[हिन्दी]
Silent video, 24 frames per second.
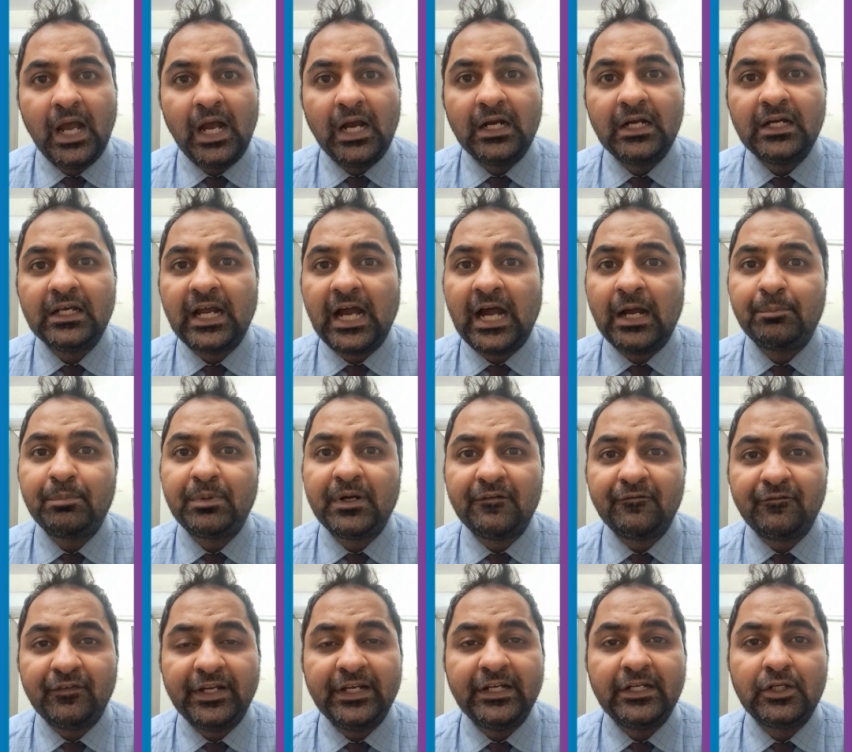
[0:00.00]
अगर आपका
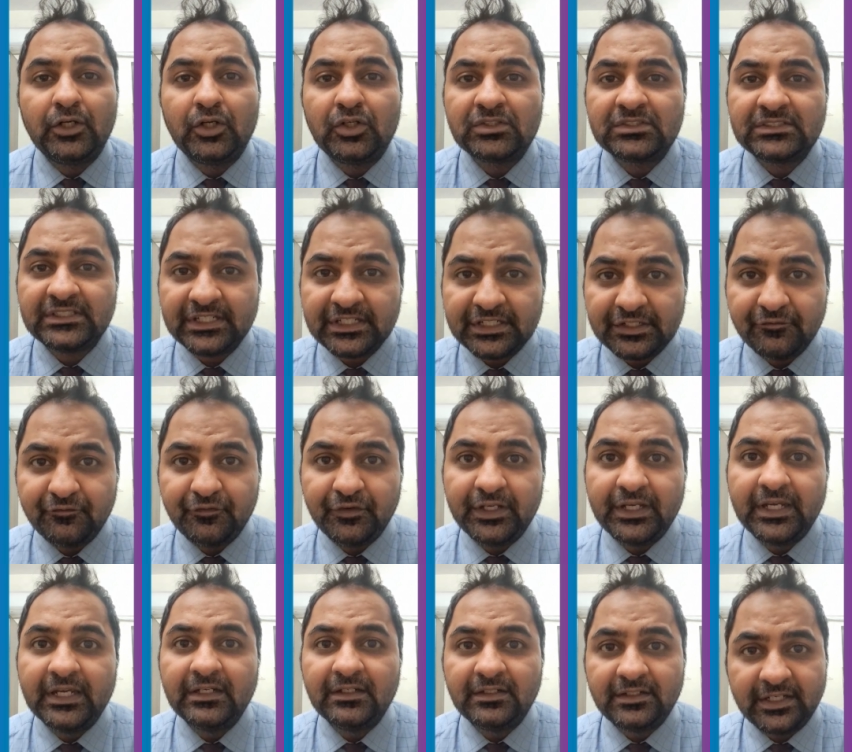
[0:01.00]
वेट लॉस
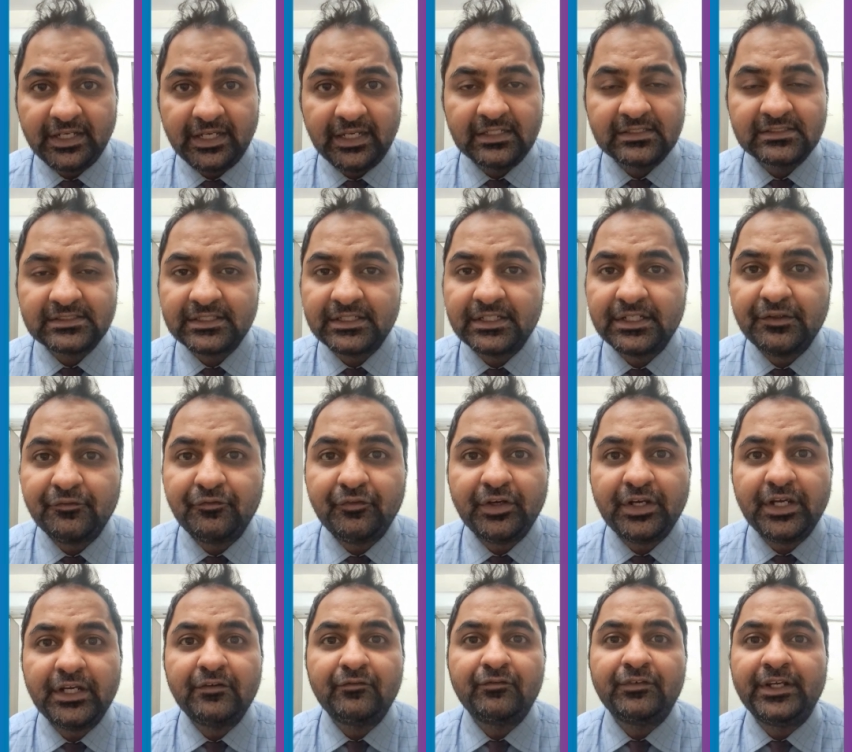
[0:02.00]
सिग्निफिकेंट है
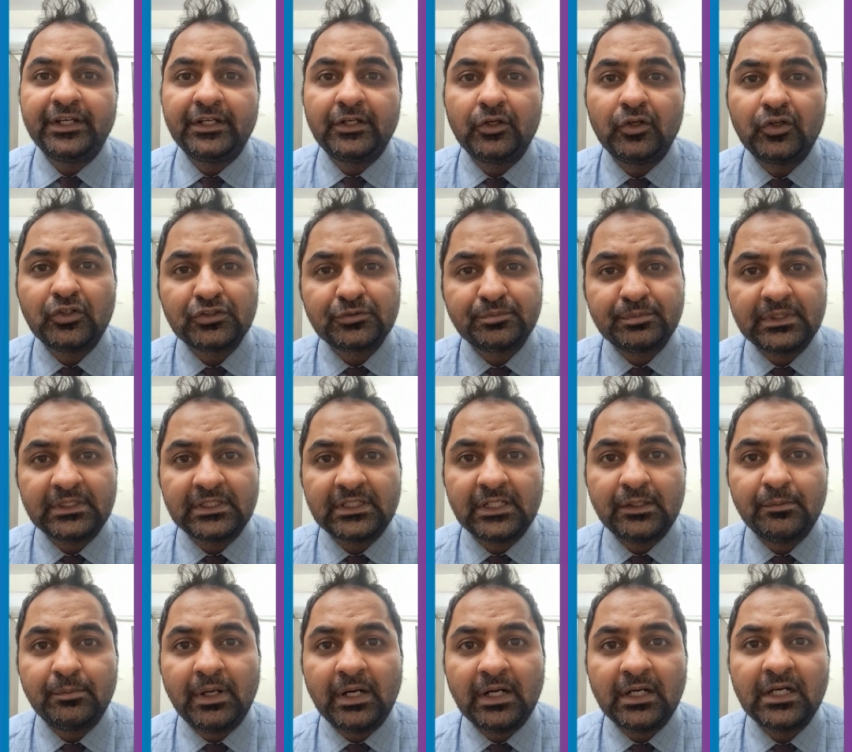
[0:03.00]
सिग्निफिकेंट वेट लॉस
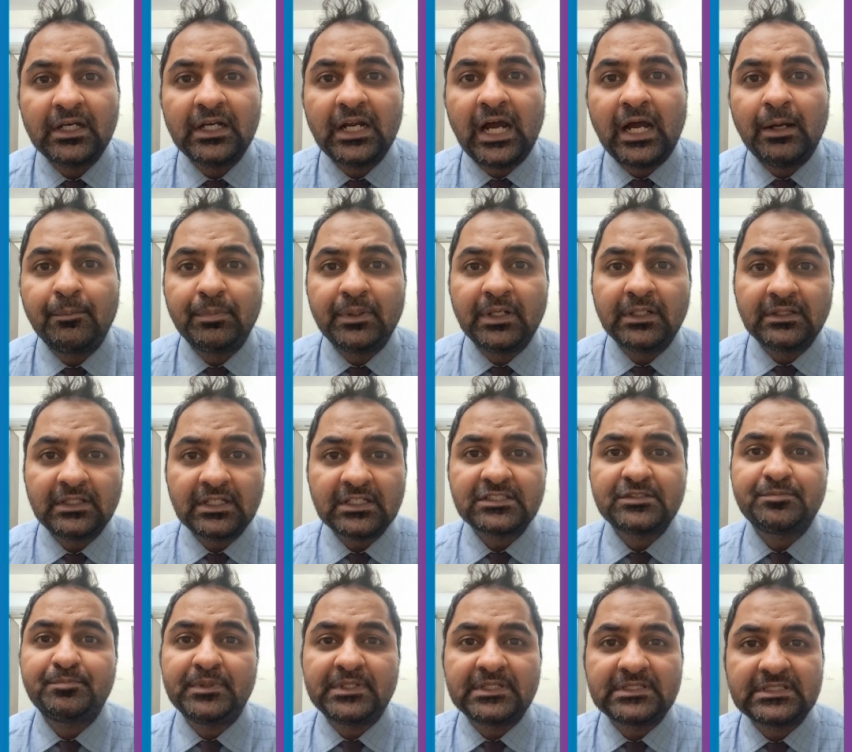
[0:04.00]
मतलब अगर आपका 10
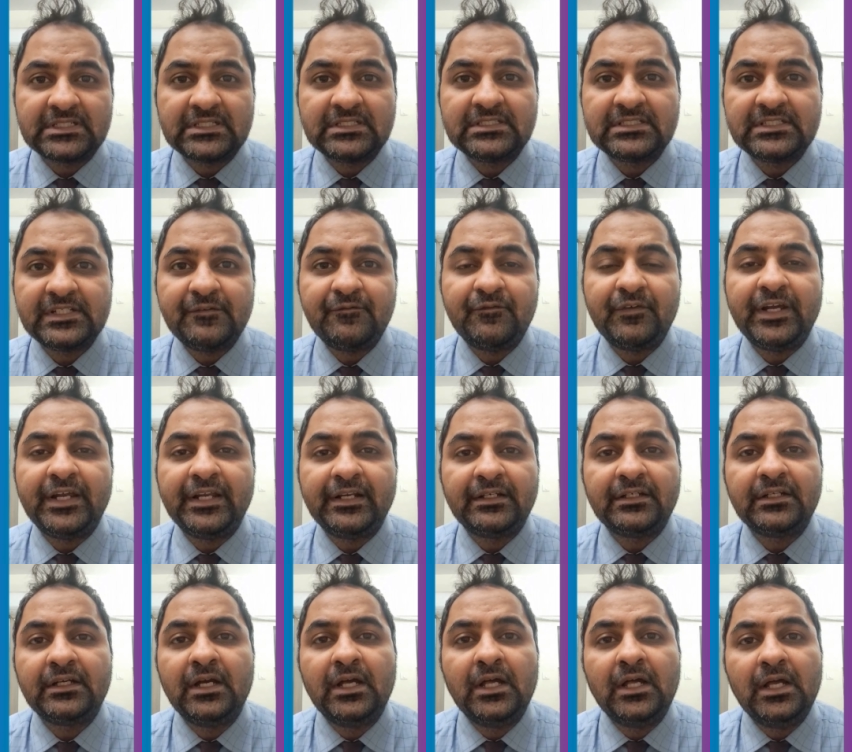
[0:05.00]
परसेंट से वेट
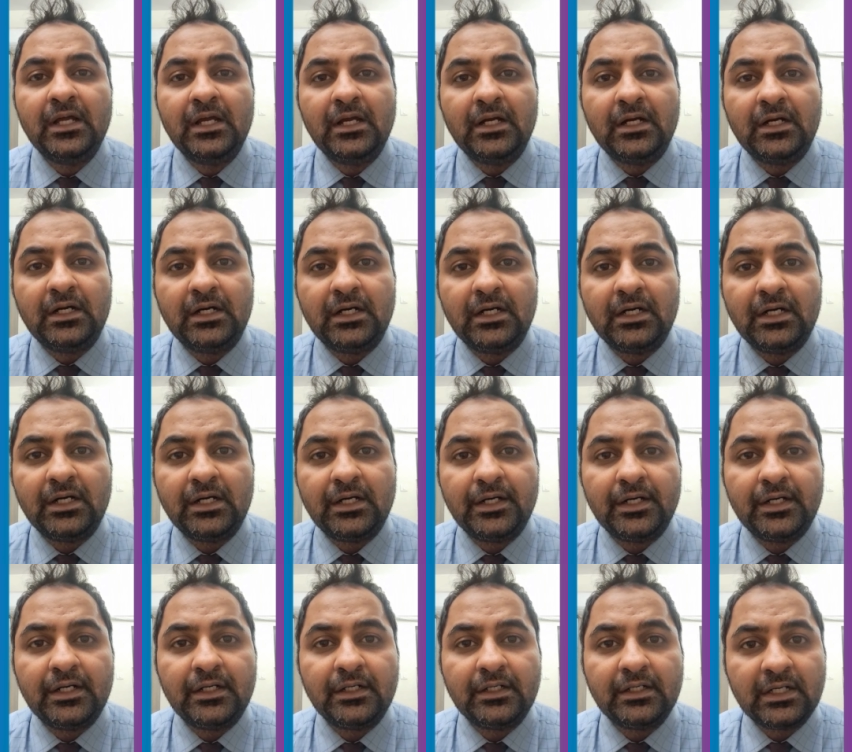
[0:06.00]

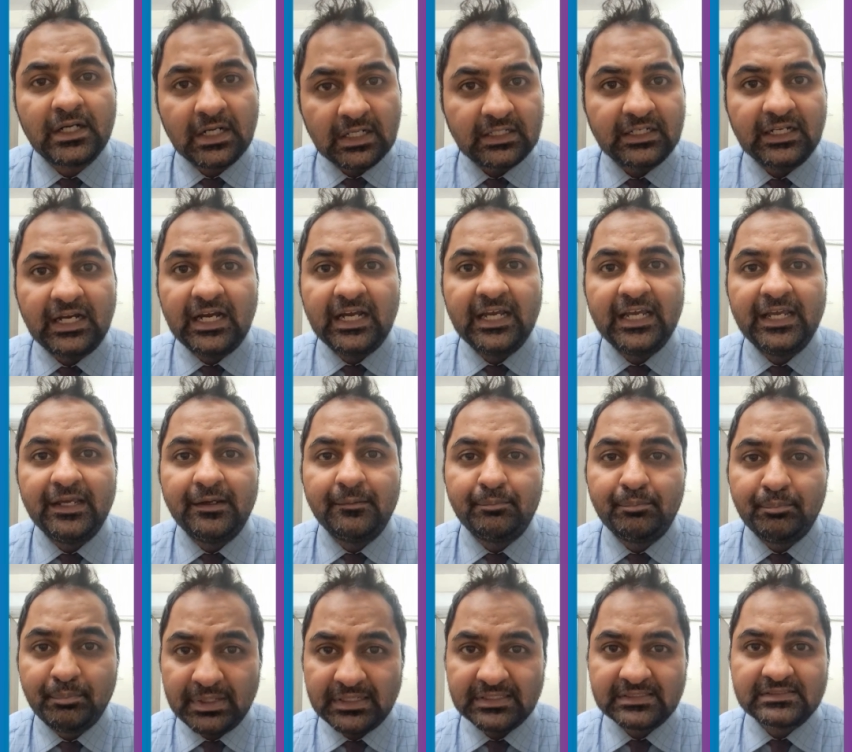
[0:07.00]
घटा है
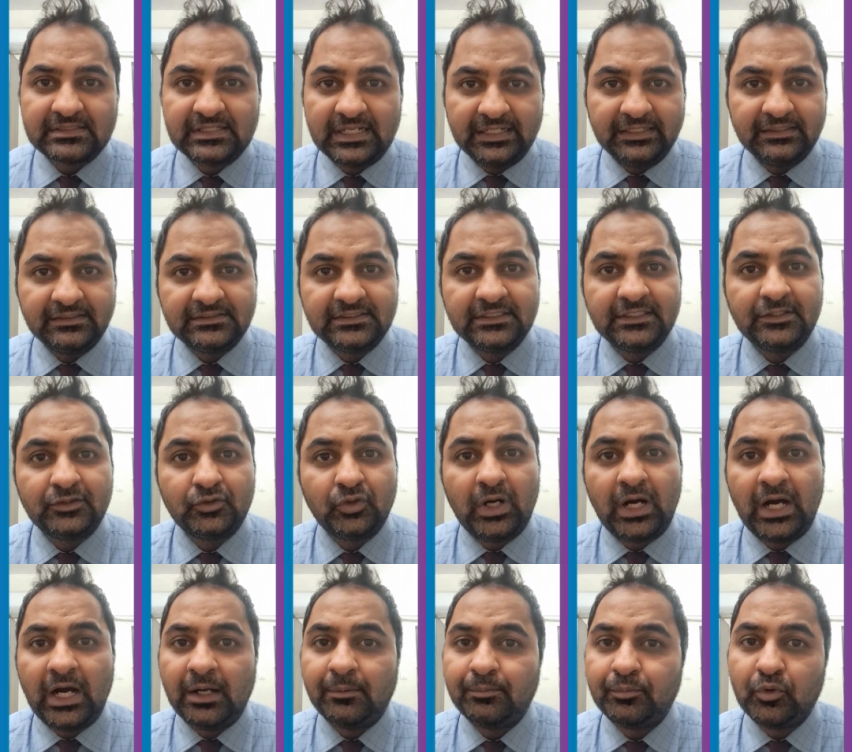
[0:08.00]
बेसलाइन से तो
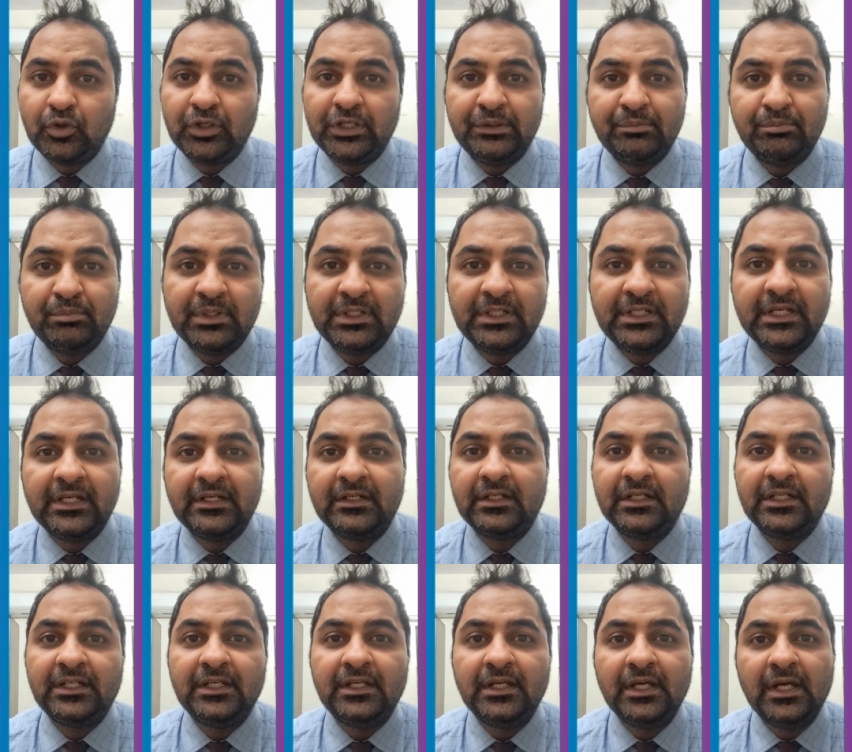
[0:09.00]
आपको
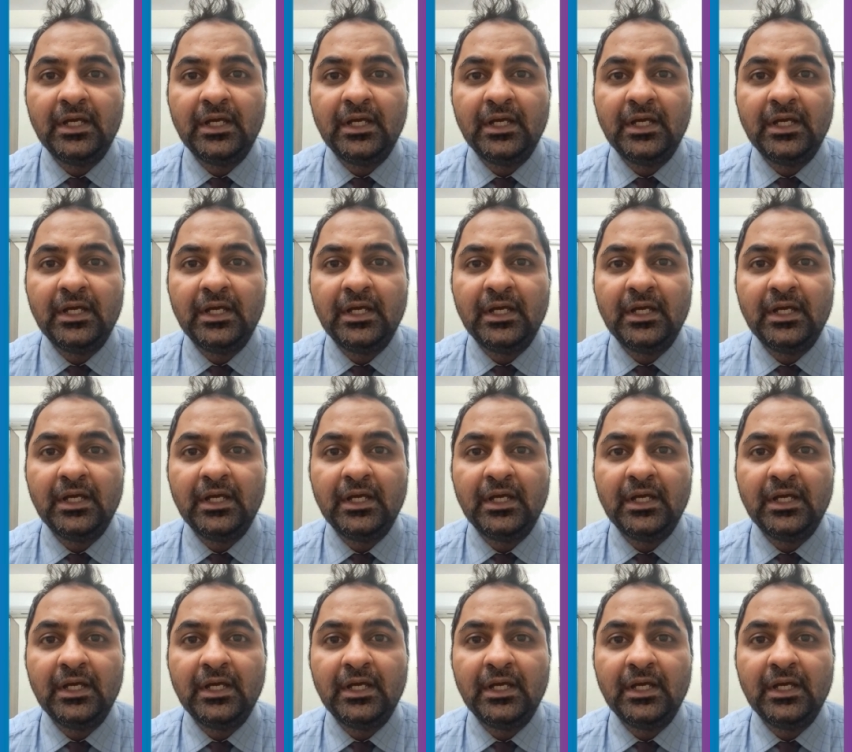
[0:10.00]
इमीडिएटली